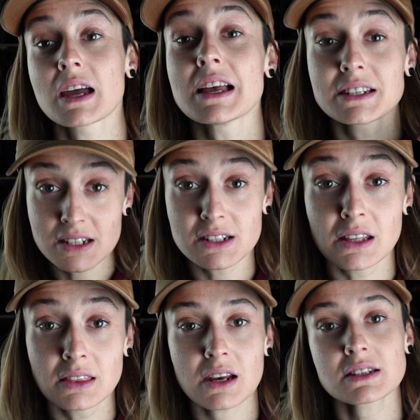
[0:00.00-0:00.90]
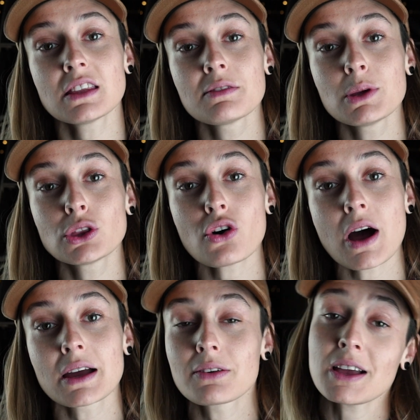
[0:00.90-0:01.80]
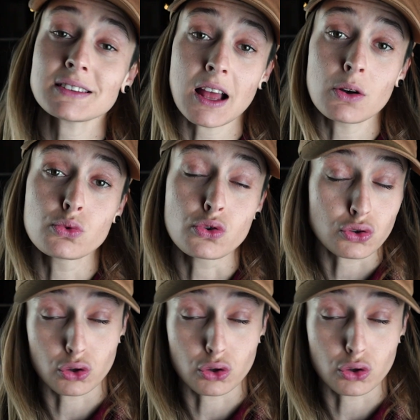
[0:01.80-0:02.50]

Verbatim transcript: Así que si te interesa te invito a que veas algunos